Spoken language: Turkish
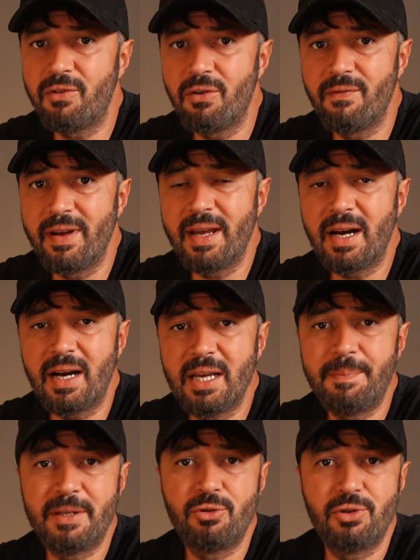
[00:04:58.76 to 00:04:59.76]
iPhone veya
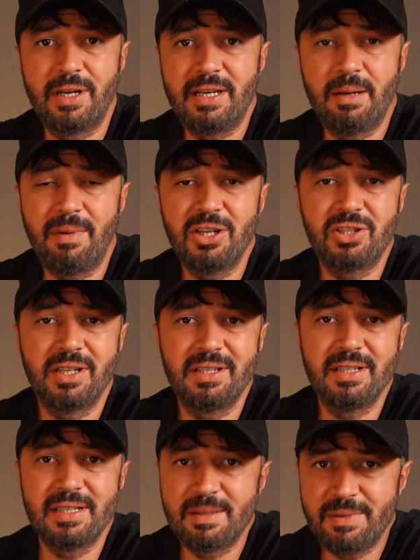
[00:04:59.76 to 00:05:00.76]
iPad üzerinde
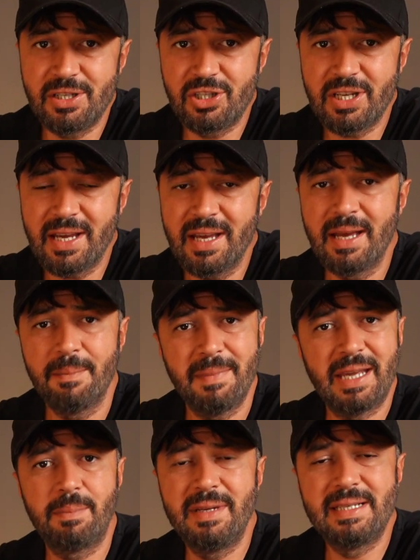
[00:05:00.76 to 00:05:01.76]
başladığınız bir işe
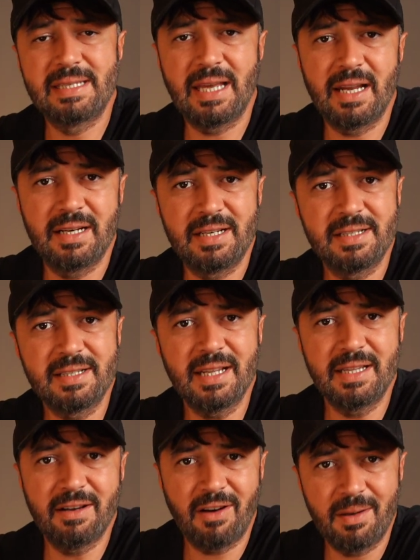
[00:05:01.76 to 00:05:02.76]
Mac
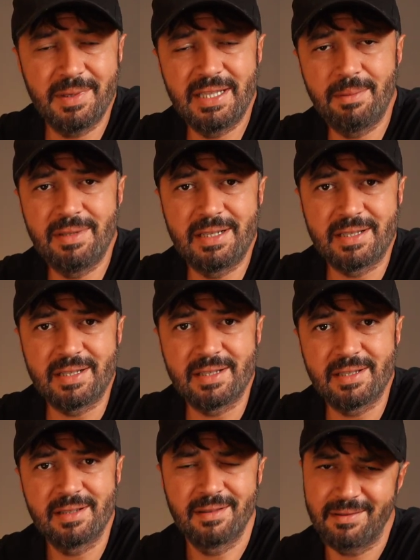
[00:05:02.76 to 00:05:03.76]
bilgisayarlarınızda devam
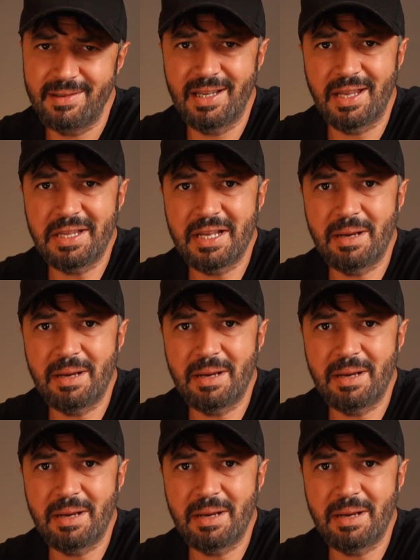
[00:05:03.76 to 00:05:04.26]
edebilirsiniz. Ya da